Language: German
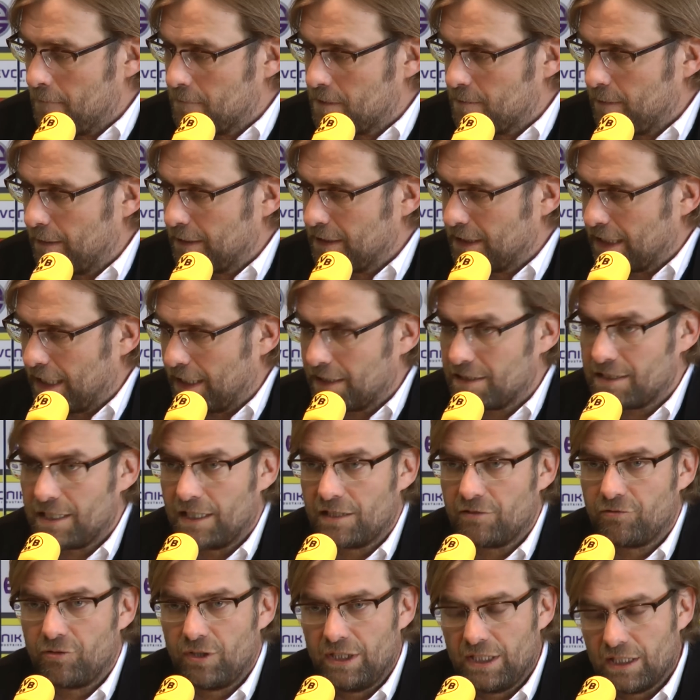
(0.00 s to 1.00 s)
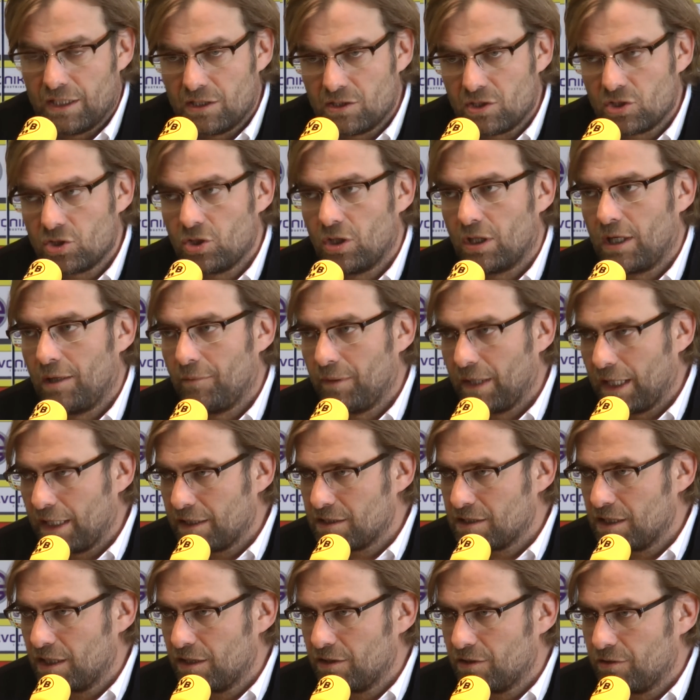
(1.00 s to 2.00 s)
zwar nicht rechtzeitig für ihre Saison, aber
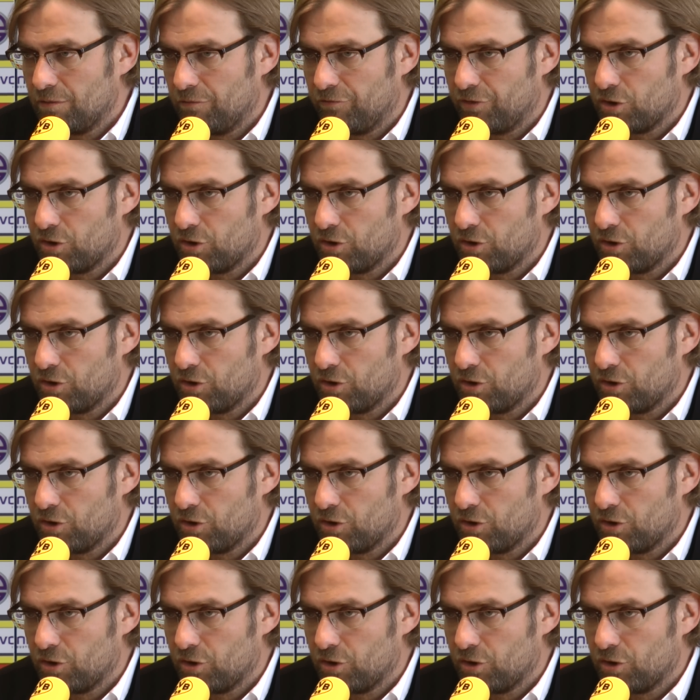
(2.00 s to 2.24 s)
rechtzeitig zum